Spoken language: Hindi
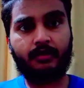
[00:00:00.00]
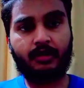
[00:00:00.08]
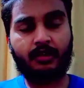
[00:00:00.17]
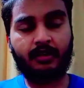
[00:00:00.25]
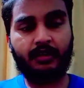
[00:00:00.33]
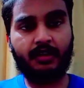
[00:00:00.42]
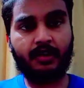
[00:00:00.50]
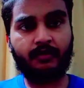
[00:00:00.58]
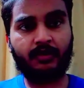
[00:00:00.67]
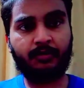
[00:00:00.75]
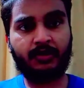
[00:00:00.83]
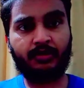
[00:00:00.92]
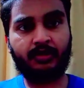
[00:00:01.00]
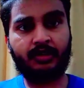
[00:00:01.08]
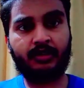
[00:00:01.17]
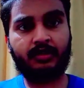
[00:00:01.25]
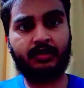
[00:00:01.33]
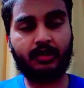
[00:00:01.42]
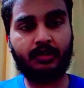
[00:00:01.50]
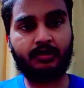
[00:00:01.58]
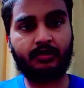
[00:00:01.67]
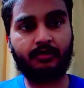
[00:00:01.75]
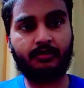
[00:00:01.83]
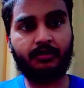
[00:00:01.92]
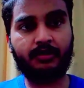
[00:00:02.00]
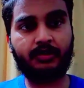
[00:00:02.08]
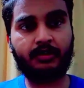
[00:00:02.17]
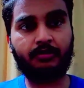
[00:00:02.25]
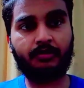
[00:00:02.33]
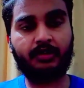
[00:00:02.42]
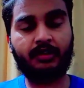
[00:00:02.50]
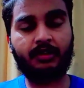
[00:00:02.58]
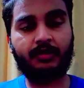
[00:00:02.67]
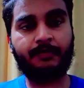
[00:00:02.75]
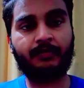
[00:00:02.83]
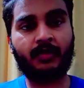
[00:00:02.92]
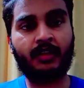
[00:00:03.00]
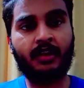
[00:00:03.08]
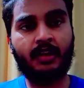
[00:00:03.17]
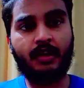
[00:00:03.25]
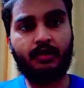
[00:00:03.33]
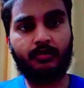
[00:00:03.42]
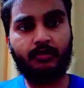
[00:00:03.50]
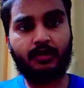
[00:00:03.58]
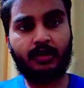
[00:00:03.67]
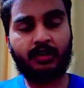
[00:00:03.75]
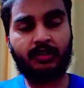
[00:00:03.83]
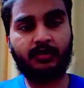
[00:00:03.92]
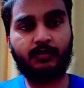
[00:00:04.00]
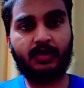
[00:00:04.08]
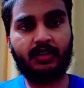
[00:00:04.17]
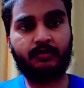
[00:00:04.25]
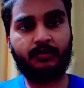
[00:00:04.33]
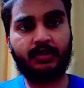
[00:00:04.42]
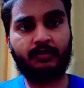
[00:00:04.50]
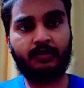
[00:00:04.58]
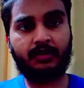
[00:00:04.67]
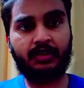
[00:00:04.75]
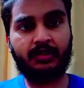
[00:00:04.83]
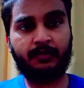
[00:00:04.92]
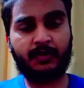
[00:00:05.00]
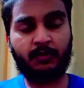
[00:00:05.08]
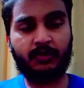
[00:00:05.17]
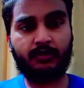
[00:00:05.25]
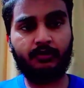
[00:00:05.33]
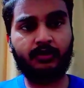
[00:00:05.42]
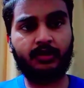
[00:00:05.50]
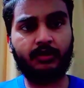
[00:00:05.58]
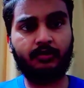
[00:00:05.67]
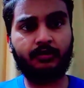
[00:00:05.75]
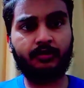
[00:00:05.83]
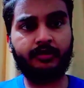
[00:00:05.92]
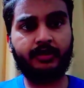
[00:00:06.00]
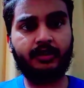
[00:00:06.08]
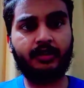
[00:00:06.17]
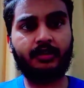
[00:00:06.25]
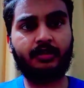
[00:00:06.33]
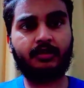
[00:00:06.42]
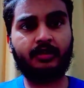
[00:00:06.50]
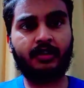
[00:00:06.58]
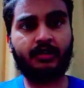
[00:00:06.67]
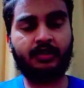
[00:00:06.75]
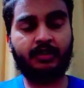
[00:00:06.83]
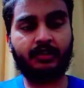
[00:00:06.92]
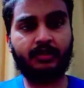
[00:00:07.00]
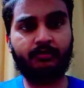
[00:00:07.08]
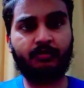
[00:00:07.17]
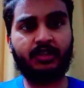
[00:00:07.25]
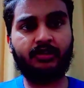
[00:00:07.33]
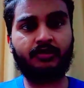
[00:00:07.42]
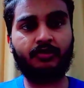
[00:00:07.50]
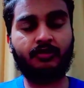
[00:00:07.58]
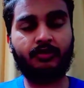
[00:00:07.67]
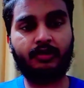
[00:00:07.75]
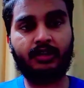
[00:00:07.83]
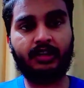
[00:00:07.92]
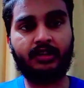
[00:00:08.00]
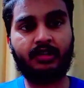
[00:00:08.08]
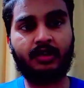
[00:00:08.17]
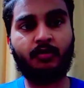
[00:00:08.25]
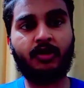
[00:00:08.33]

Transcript: आखिरी ओवर में उन्हें चार छक्कों की ज़रूरत थी तो कार्लस ब्रैथवेड क्रीज पर मौजूद थे तो उन्होंने चार छक्के बेन स्टोक को लगातार